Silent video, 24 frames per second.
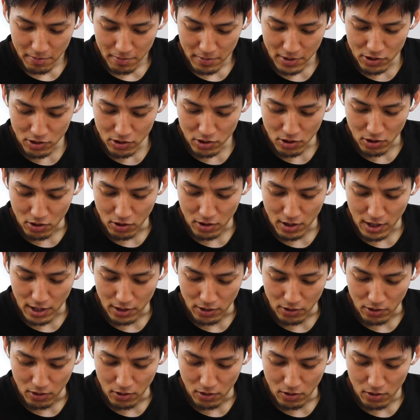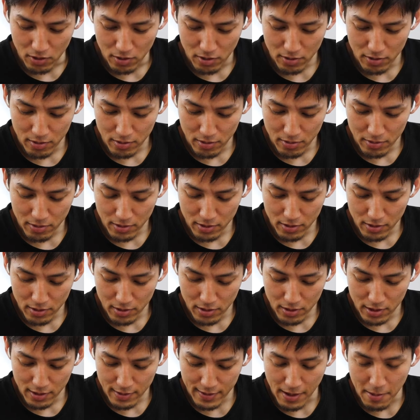ちょっと
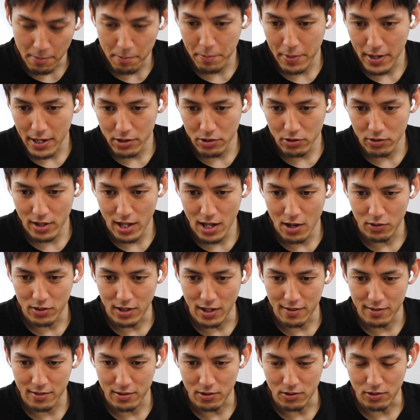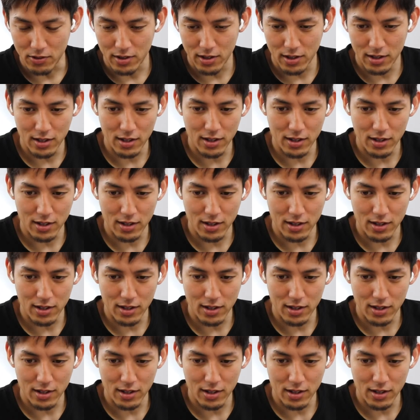先輩の例を出すと、